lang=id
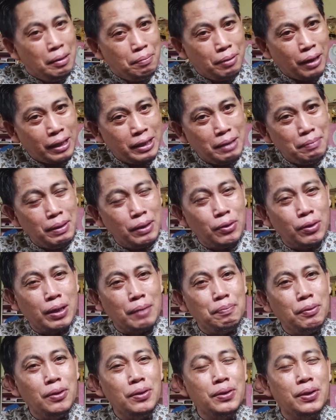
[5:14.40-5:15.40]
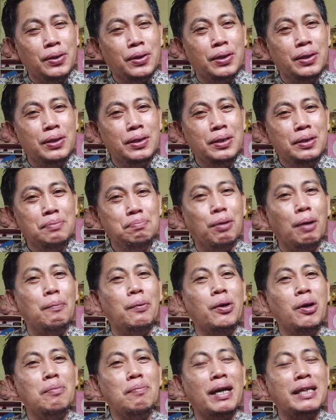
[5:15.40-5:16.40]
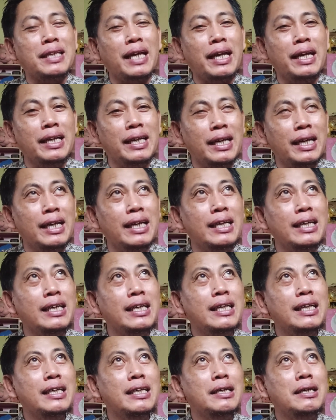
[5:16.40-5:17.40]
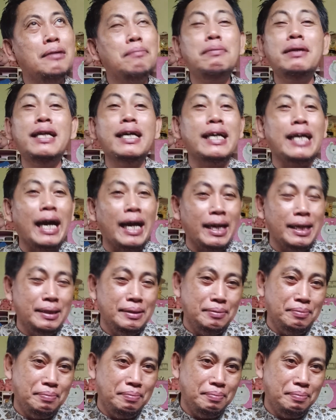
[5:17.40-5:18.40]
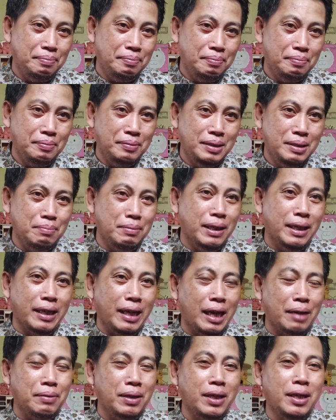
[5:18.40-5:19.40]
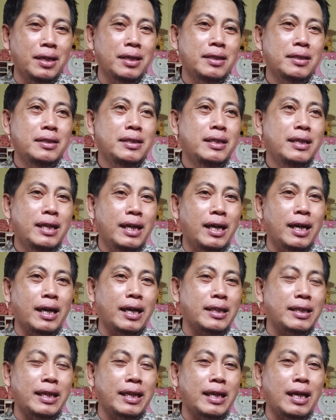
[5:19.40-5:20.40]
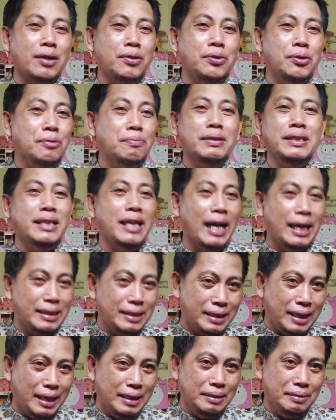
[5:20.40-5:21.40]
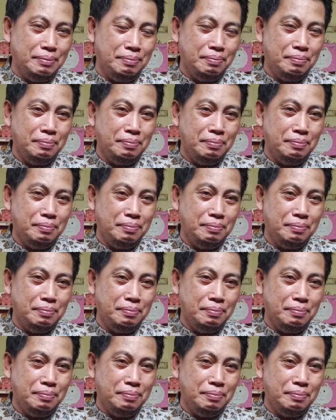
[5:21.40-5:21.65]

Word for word: Berarti minggu kepungkur, mbok mono materi ini mendengar. Mendengar menika eh, ketika guru menjelaskan.